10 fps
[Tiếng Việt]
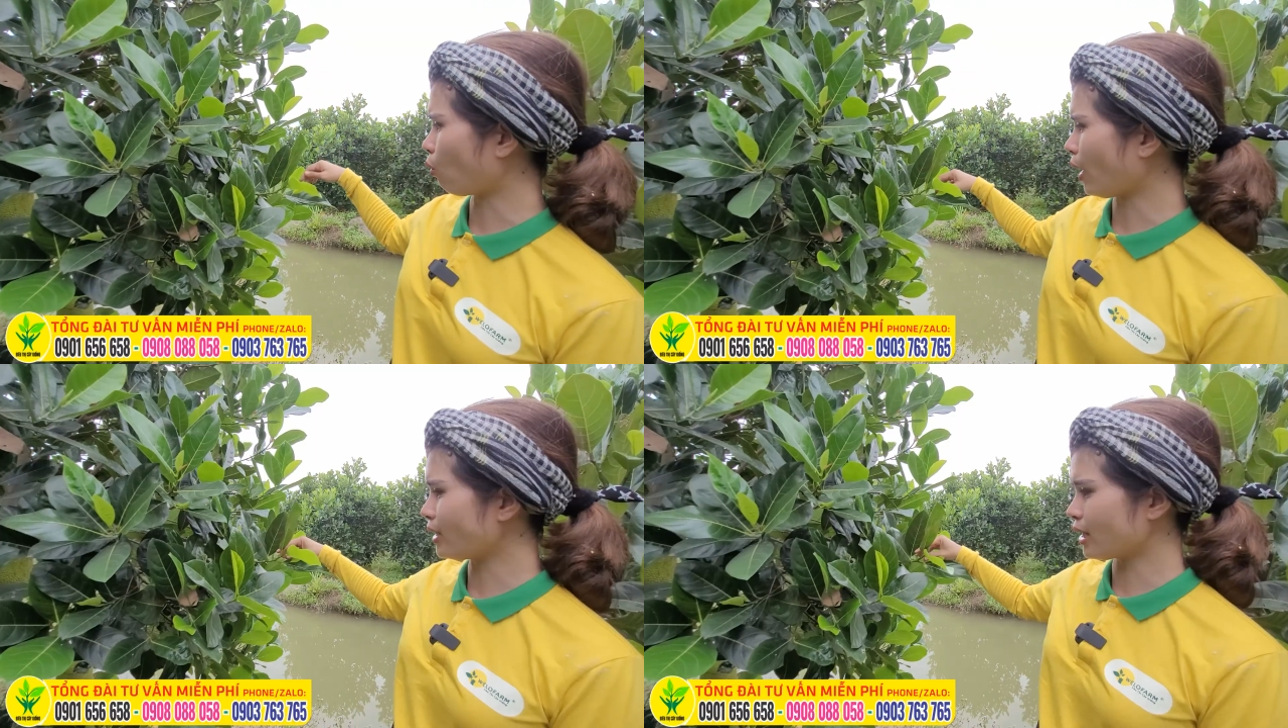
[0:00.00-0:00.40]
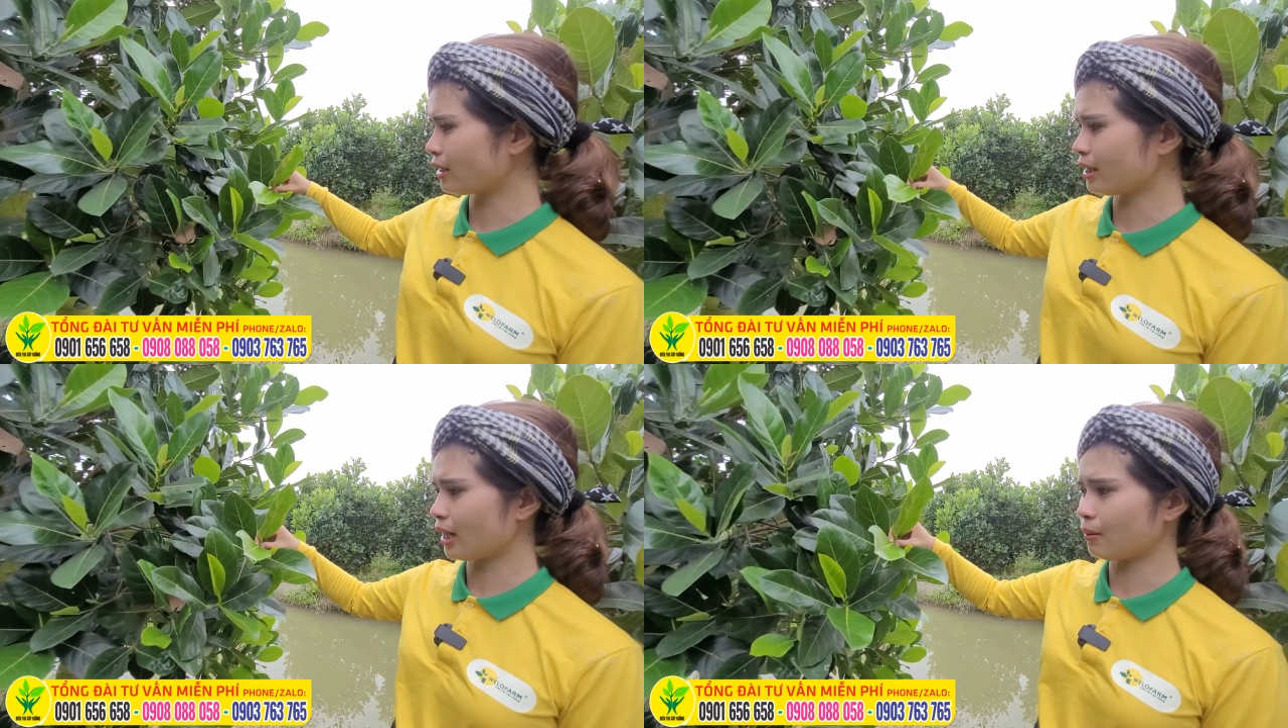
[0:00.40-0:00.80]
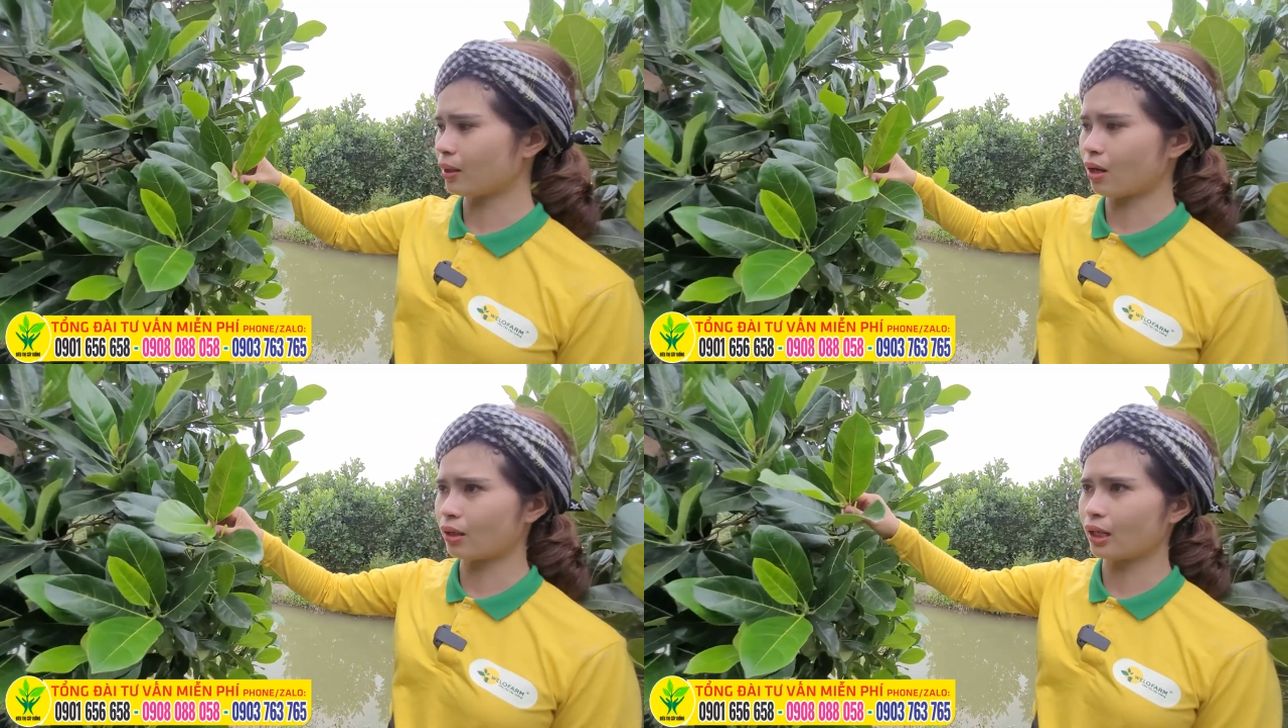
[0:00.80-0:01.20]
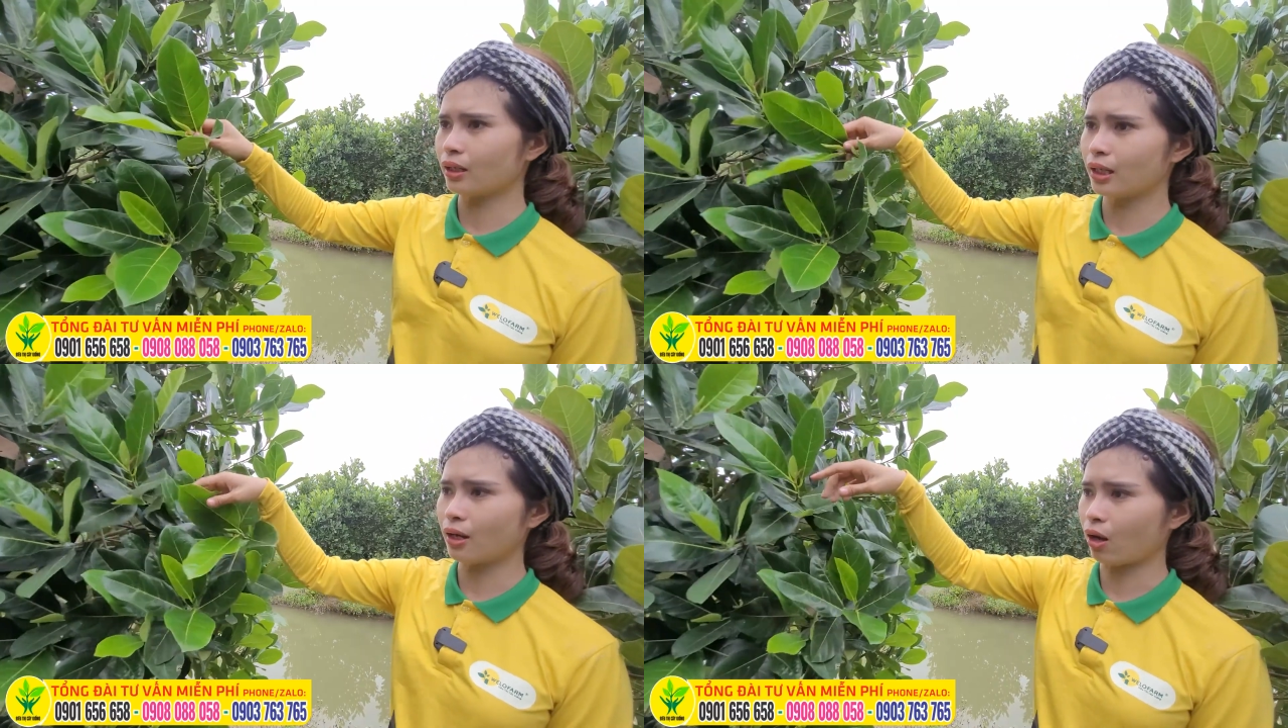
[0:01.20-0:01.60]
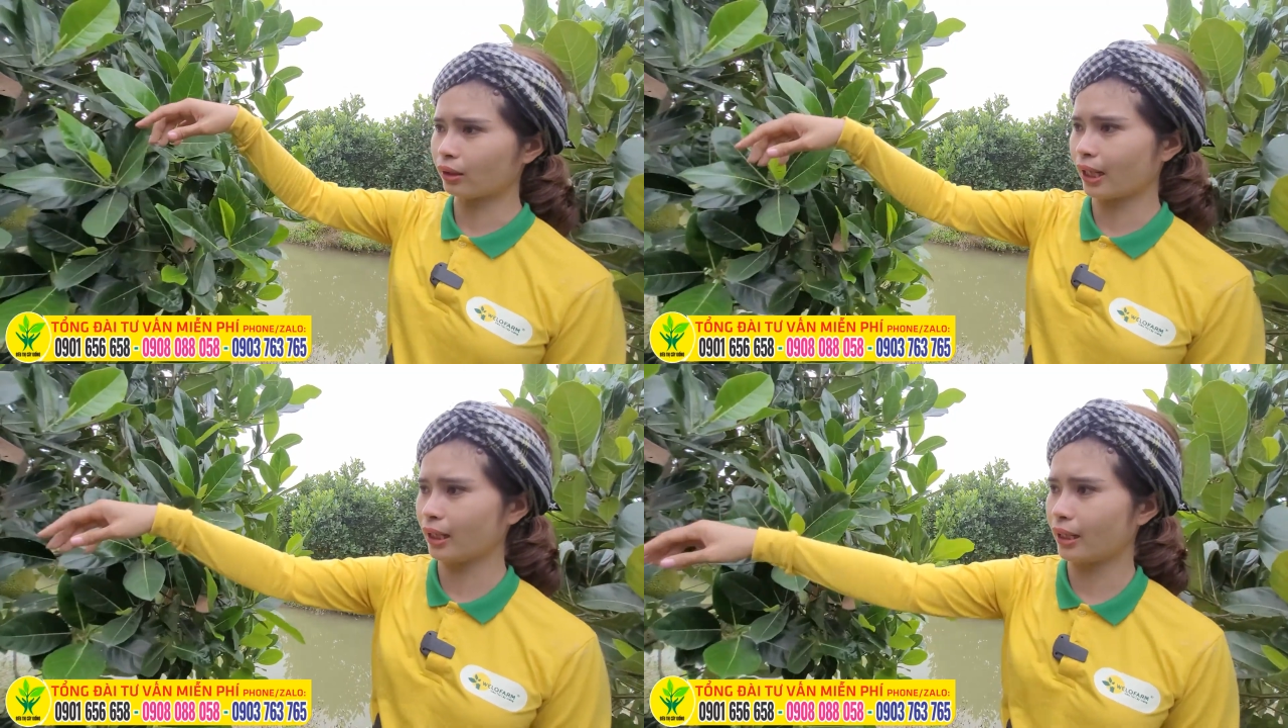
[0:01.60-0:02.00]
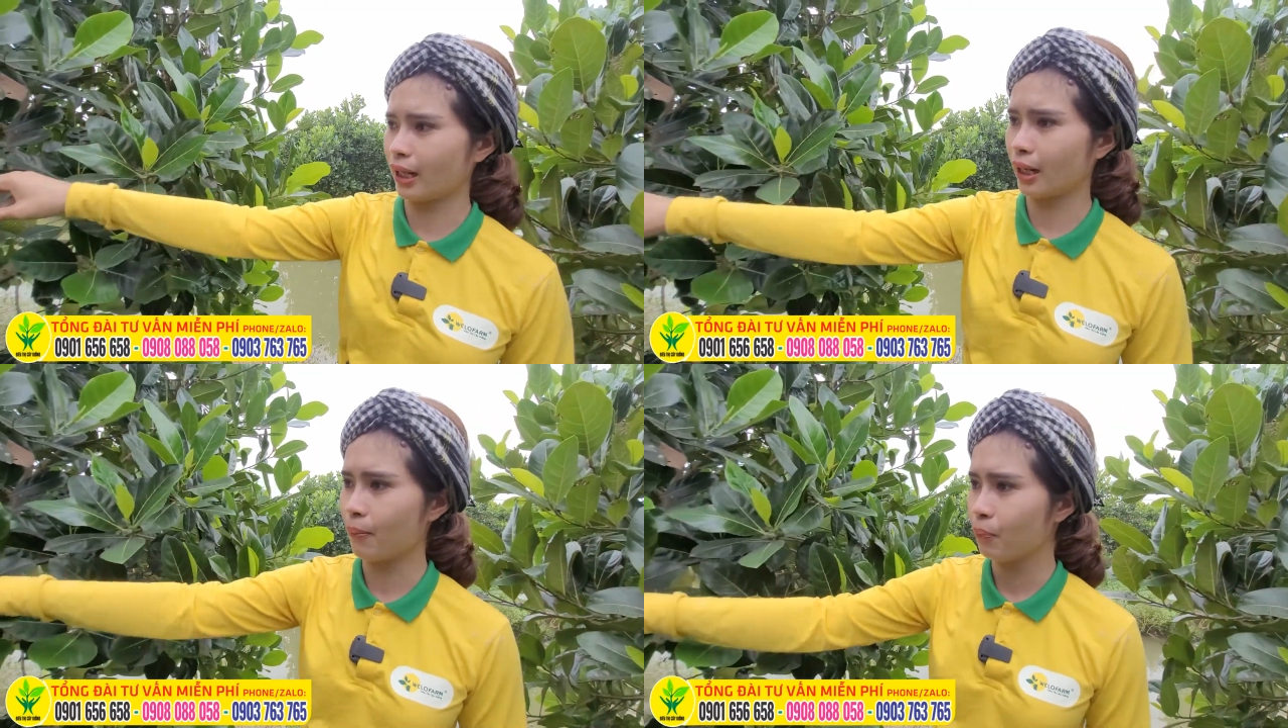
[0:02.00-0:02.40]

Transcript: quá trời như vậy nè bà con nè, đi đọt dày dày dày nè,